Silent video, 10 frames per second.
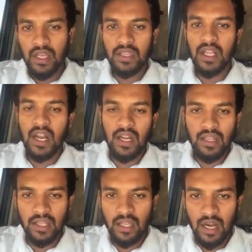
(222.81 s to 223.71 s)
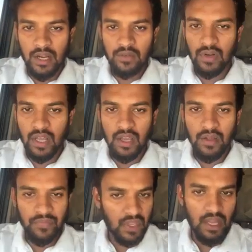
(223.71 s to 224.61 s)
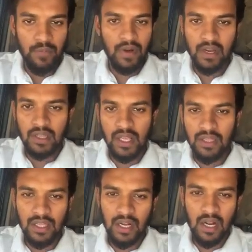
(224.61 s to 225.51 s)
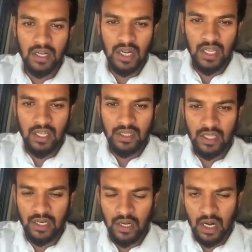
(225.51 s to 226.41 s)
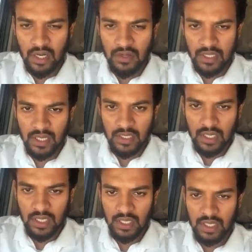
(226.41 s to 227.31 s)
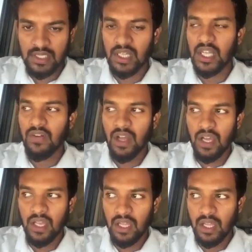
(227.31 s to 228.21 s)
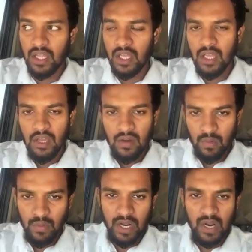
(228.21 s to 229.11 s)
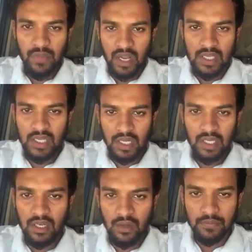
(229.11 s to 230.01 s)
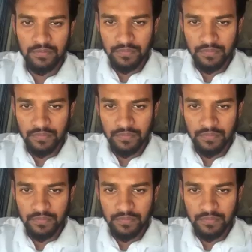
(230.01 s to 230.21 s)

இந்த நாட்டில் அந்த நாட்டுக்கு சொன்னால் ஹெல்ப் பண்ணுறதுனா இந்த நாட்டில் இந்த நாட்டோட சட்டத்திட்டத்துக்கு செட்டாகவே ஆகாது ரொம்ப கடுமையான சட்டத்திட்டம்